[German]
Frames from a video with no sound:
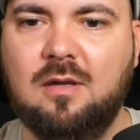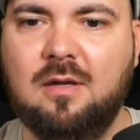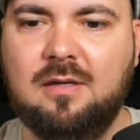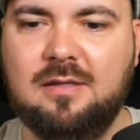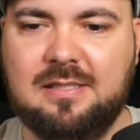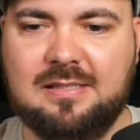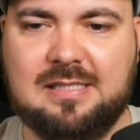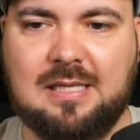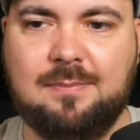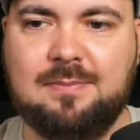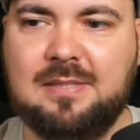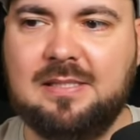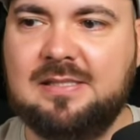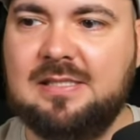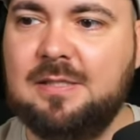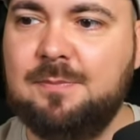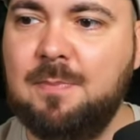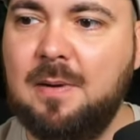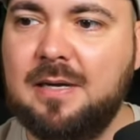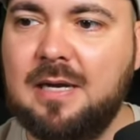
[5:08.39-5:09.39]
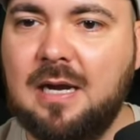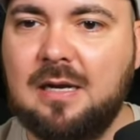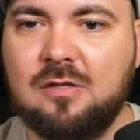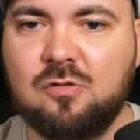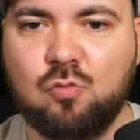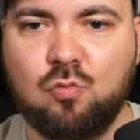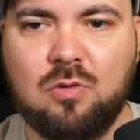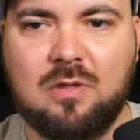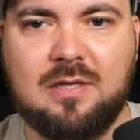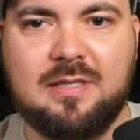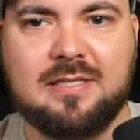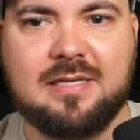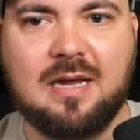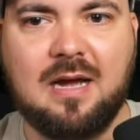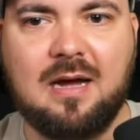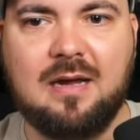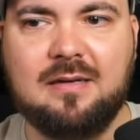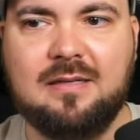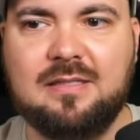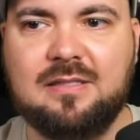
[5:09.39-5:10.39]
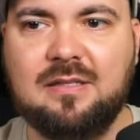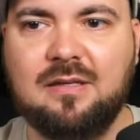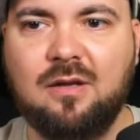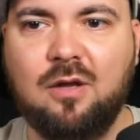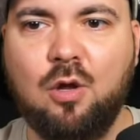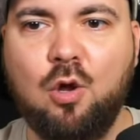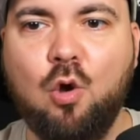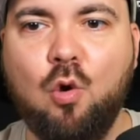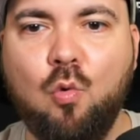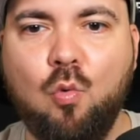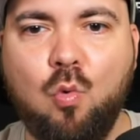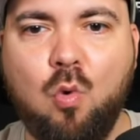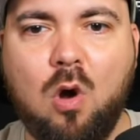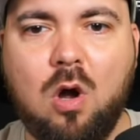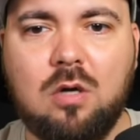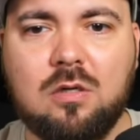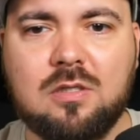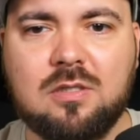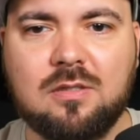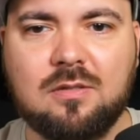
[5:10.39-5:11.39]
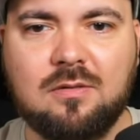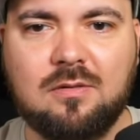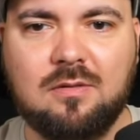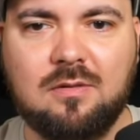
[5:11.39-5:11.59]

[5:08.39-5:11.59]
Das, das sieht man ja alles ohne Licht gar nicht. What?